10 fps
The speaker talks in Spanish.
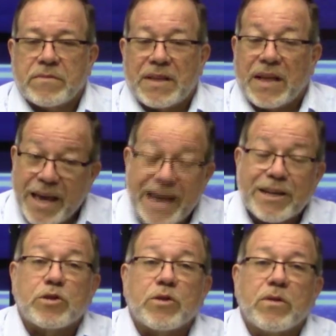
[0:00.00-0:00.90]
Y
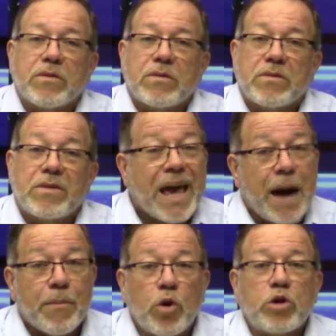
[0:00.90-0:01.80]
eso
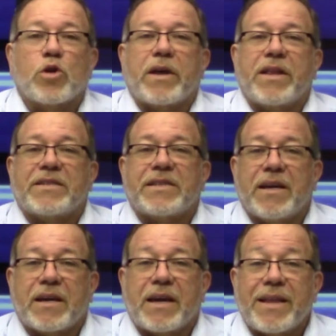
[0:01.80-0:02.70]
deja mucho que,
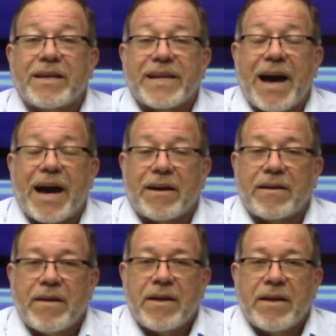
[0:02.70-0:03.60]
que desear
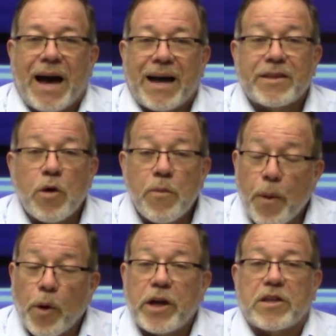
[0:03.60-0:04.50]
ante un
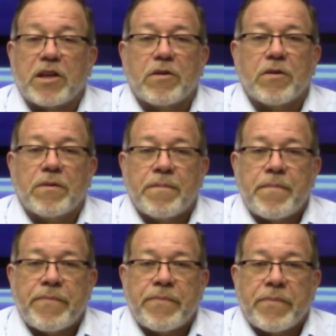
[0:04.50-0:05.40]
político
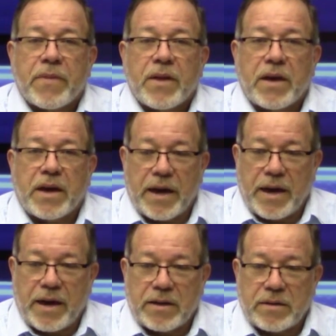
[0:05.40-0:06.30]

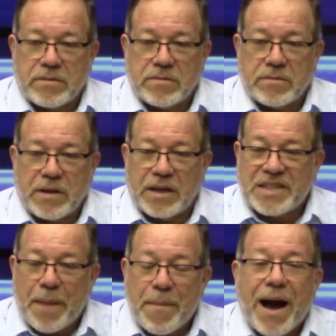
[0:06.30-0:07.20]
que es
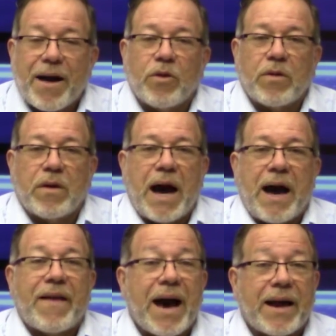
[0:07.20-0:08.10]
llamado
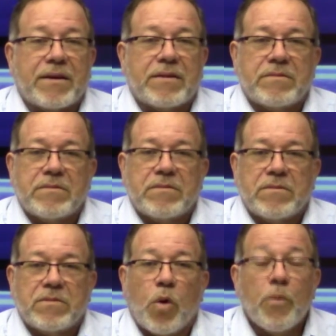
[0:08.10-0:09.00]
a dar
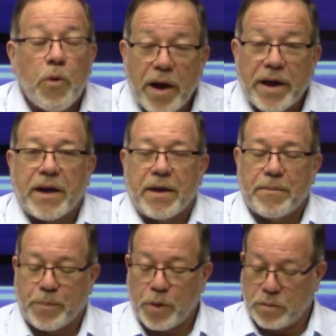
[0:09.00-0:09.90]
un buen
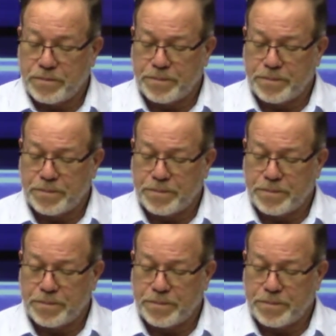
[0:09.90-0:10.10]
ejemplo.